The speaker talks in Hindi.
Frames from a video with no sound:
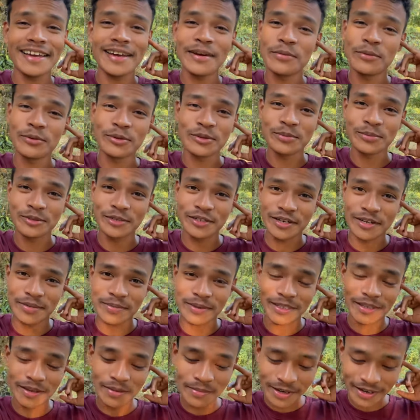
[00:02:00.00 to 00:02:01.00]
है वो तो मुझे
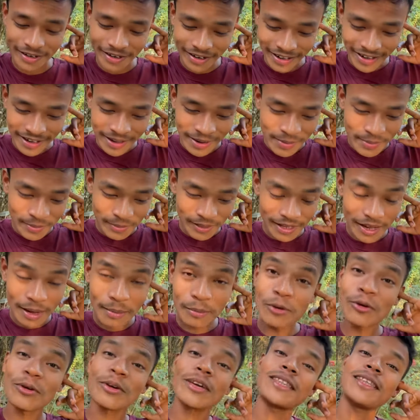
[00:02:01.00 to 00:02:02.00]
नहीं पता बट मतलब
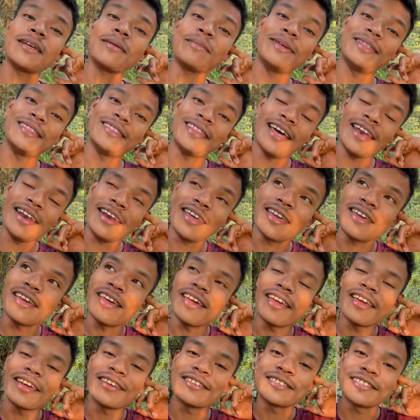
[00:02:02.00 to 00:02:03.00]
हम लोग के इधर मिलता नहीं
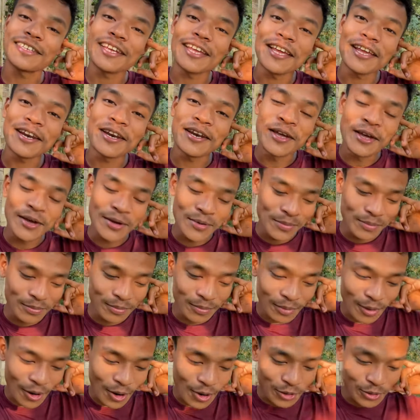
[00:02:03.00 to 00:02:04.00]
है स्नेल
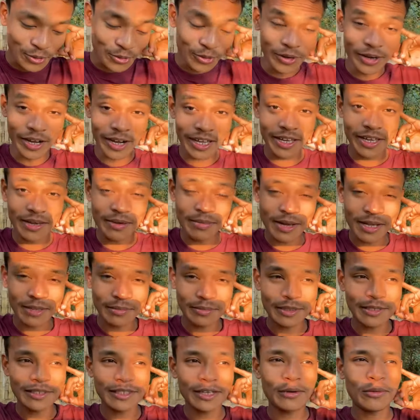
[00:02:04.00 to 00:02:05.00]
बहुत ढूंढने के
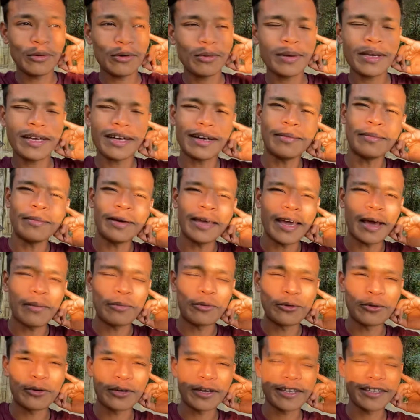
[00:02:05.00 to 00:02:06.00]
बाद मिलता है वो भी कम है
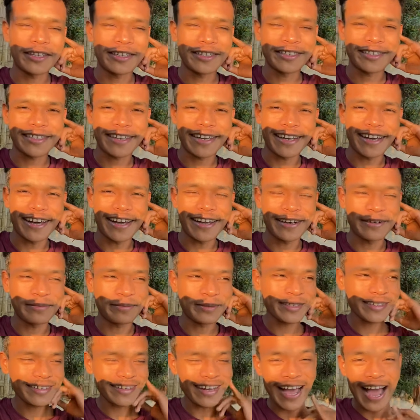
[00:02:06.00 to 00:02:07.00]
हम लोगों के इधर इसके
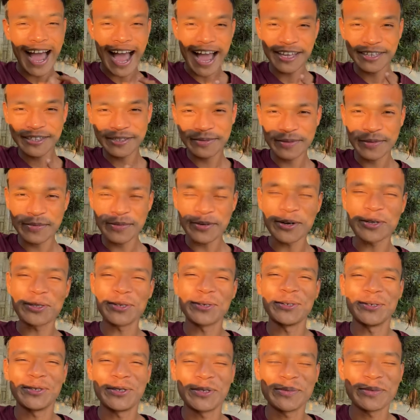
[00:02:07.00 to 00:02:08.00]
कारण मत आज मैं
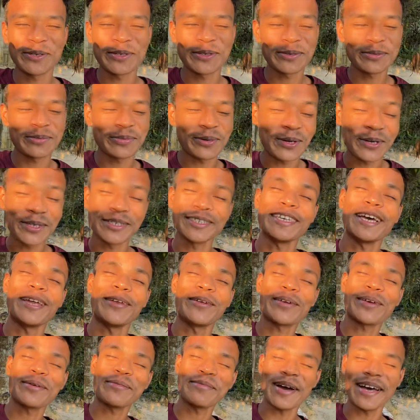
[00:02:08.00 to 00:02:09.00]
बहुत खुश हूँ बिकॉज बहुत
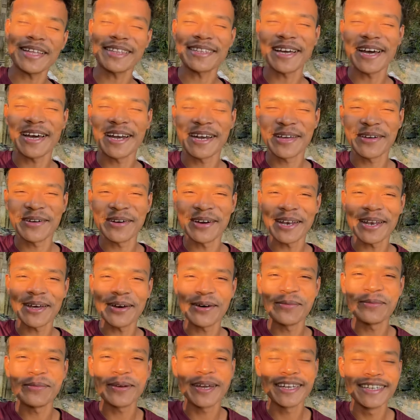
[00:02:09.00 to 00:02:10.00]
सालों के बाद खाने वाला
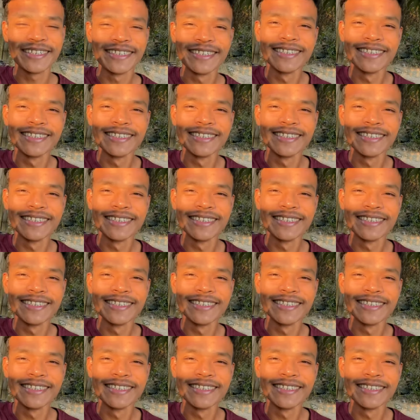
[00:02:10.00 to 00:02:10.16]
हूँ मैं